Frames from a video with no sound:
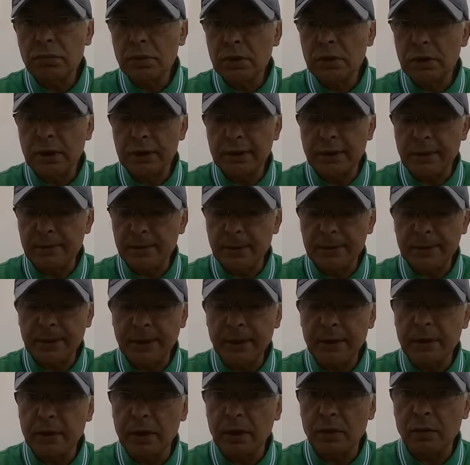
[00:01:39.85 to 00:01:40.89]
كلا ضربه
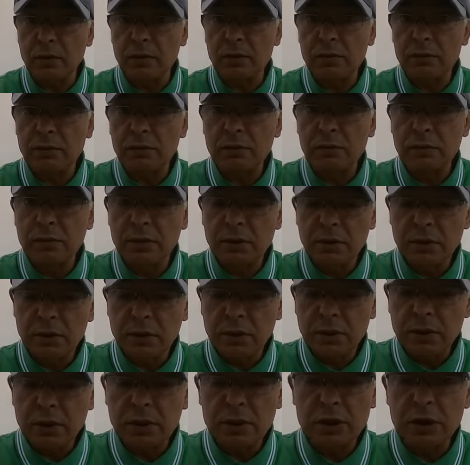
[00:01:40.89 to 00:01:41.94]
كاو
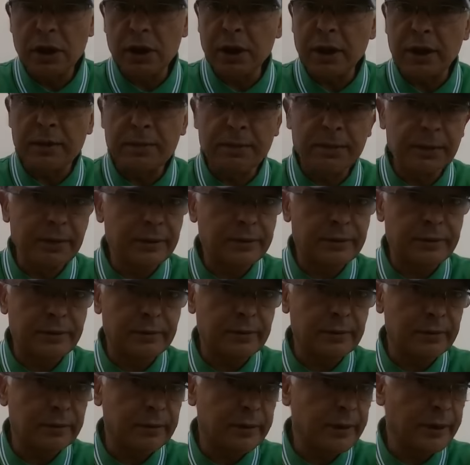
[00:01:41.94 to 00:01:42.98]
جا لاربيت
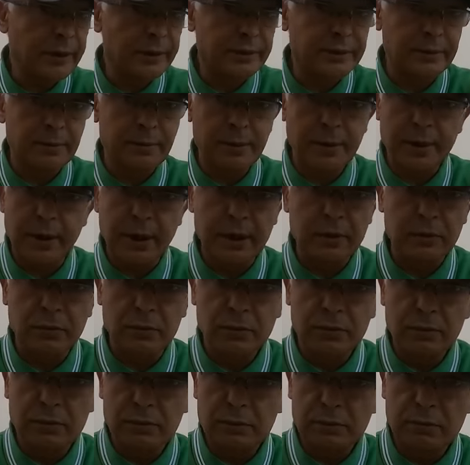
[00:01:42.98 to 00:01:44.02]
كيحسب
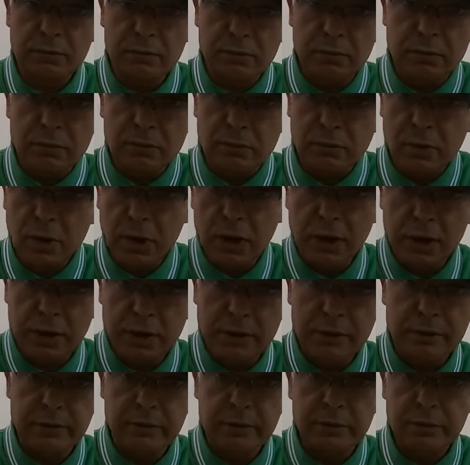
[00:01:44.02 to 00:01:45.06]
القانون
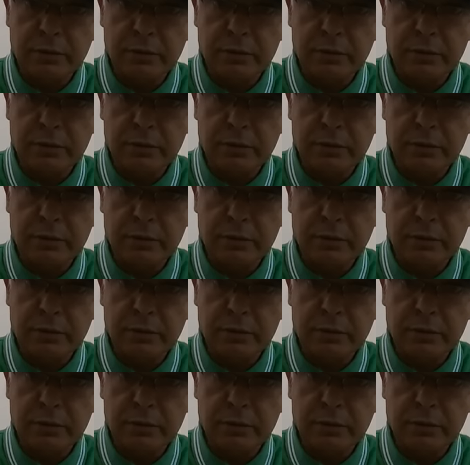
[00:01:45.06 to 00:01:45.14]
واحد